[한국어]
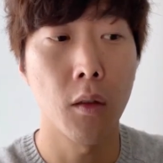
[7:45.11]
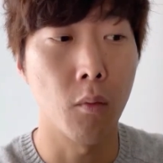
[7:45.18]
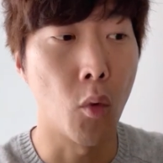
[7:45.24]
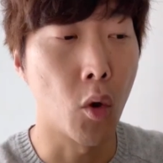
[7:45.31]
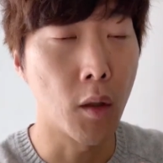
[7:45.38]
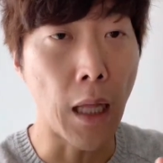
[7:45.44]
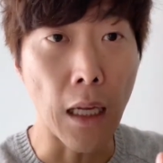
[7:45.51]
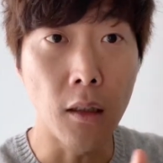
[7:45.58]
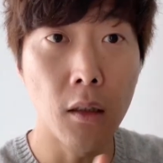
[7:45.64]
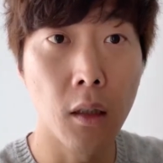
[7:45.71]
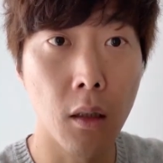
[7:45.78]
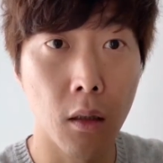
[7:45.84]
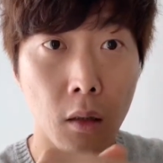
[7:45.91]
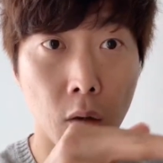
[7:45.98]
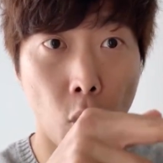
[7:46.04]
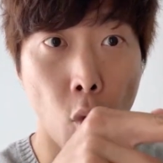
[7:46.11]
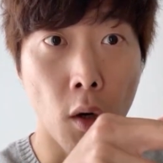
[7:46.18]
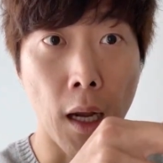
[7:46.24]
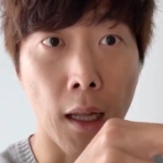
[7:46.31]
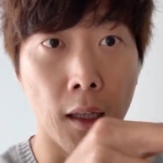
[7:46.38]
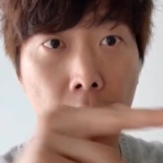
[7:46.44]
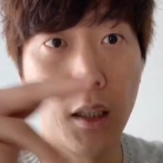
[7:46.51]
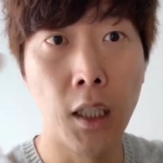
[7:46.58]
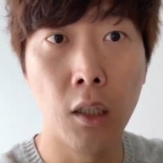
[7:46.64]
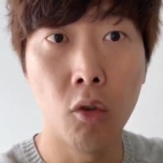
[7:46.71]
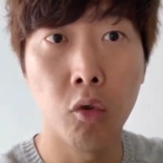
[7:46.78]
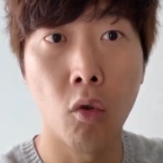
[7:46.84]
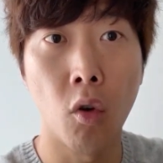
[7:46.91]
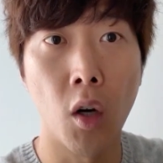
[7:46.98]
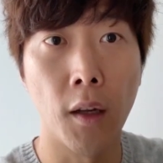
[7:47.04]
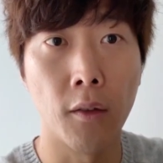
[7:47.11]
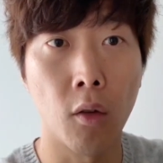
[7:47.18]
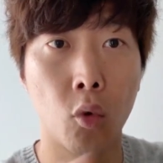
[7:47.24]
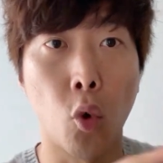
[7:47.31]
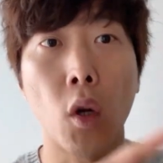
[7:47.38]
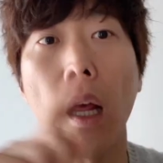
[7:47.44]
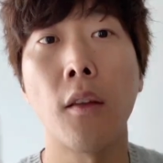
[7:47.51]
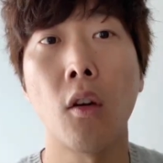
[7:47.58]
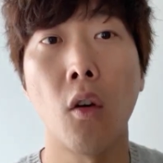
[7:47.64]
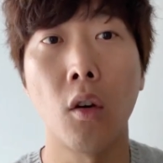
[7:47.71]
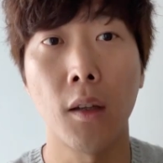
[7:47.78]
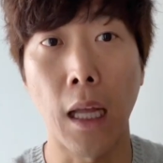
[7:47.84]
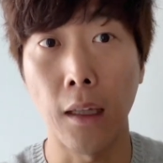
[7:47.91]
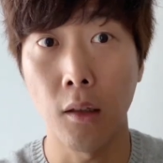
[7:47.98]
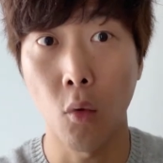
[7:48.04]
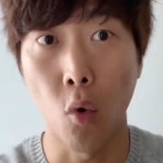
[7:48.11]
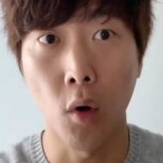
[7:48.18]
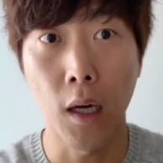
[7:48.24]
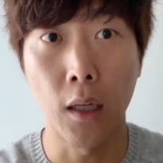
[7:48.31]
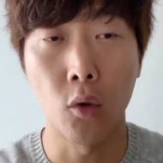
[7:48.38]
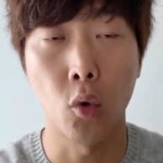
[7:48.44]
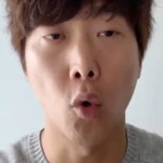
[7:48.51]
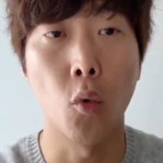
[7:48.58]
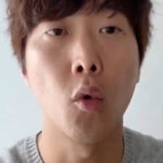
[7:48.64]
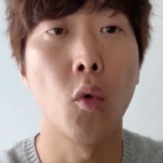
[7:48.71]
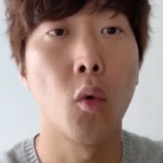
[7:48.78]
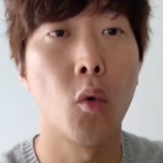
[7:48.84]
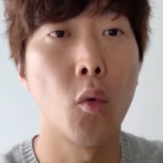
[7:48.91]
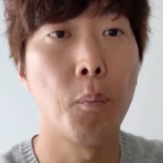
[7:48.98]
뭐 다른 공간, 그러니까 디투어에서 돌아서 다른 공간으로